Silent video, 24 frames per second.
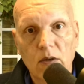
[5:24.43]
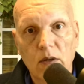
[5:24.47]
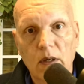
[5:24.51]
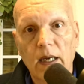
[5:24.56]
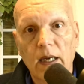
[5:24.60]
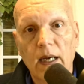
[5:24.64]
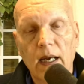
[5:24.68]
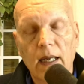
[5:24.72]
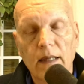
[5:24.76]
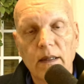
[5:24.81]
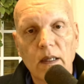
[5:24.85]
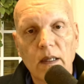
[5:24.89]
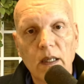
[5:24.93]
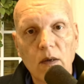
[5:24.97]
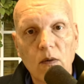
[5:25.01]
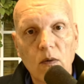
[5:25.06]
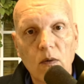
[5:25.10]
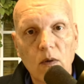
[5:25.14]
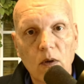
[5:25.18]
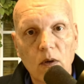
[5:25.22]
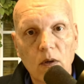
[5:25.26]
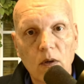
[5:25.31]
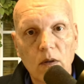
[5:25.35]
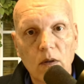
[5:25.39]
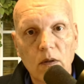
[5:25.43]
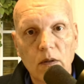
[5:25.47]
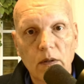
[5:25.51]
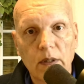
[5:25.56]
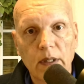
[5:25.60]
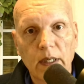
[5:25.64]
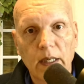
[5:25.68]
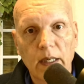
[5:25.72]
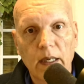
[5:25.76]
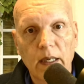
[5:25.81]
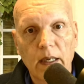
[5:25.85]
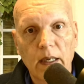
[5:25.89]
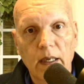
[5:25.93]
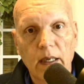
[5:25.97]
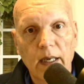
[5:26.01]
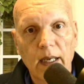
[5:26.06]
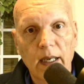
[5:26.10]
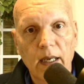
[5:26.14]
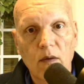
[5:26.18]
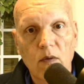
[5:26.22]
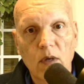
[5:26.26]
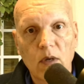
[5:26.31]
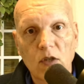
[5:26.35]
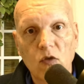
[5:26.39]
el antiguo eh,
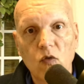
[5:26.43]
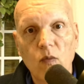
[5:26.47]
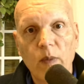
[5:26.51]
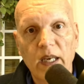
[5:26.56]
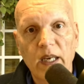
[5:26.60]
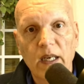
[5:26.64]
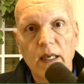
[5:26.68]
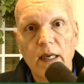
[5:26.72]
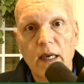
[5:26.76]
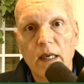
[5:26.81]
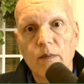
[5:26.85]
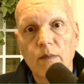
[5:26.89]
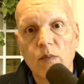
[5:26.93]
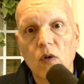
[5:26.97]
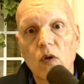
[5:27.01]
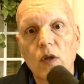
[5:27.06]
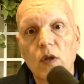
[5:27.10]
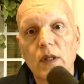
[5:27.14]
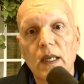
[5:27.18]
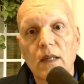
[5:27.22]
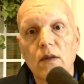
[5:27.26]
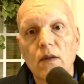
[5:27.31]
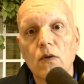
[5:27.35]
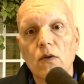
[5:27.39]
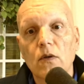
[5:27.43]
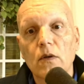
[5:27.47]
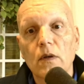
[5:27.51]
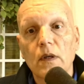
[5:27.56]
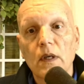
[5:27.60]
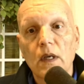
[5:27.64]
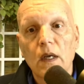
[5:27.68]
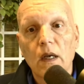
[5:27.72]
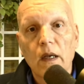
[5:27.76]
lengua sumeria y por lo tanto